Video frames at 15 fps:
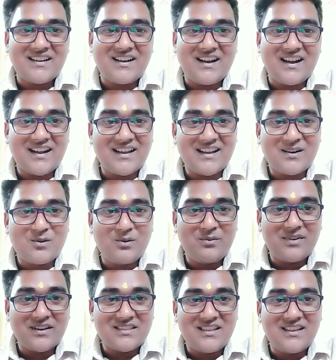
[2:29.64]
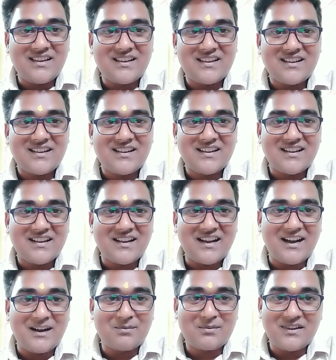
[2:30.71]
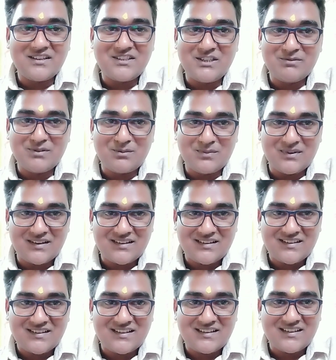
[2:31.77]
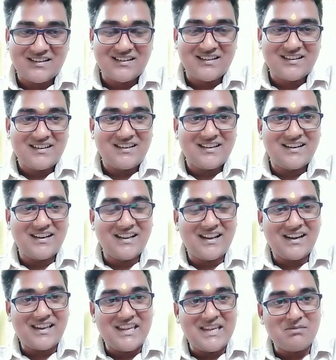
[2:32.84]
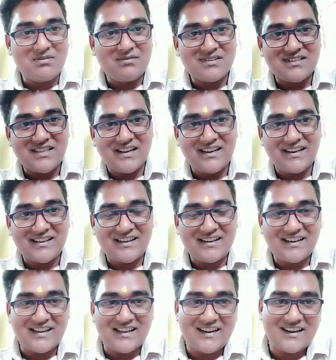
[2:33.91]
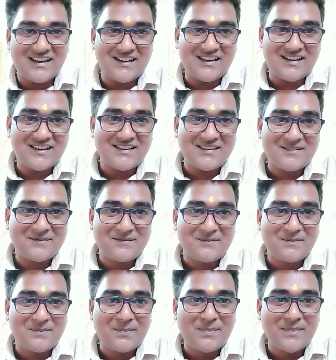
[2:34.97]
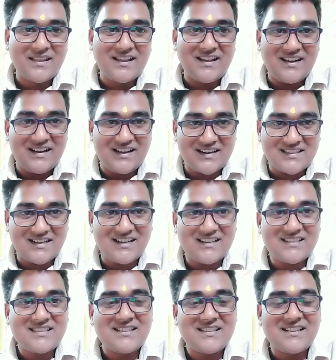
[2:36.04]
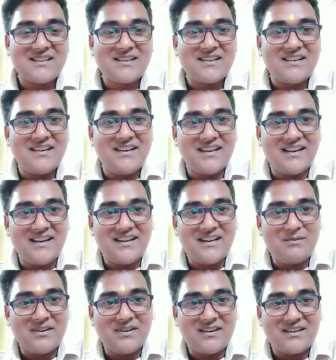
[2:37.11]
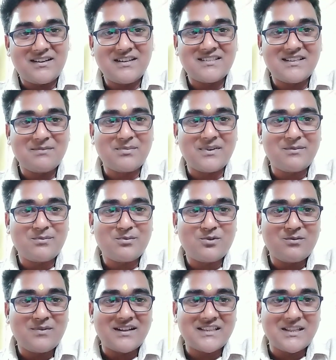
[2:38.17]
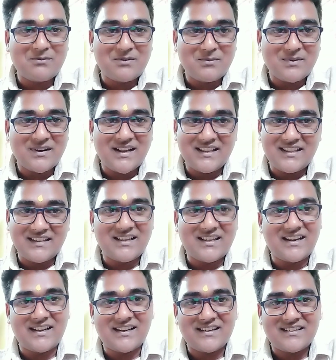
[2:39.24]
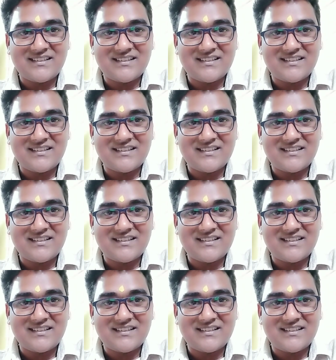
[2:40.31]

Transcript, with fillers: अगर कोई व्यक्ति आपके जीवन में नरकीय व्यवस्था लेकर के आ रहा है अर्थात नेगेटिविटी से परिपूर्ण वातावरण बना देता है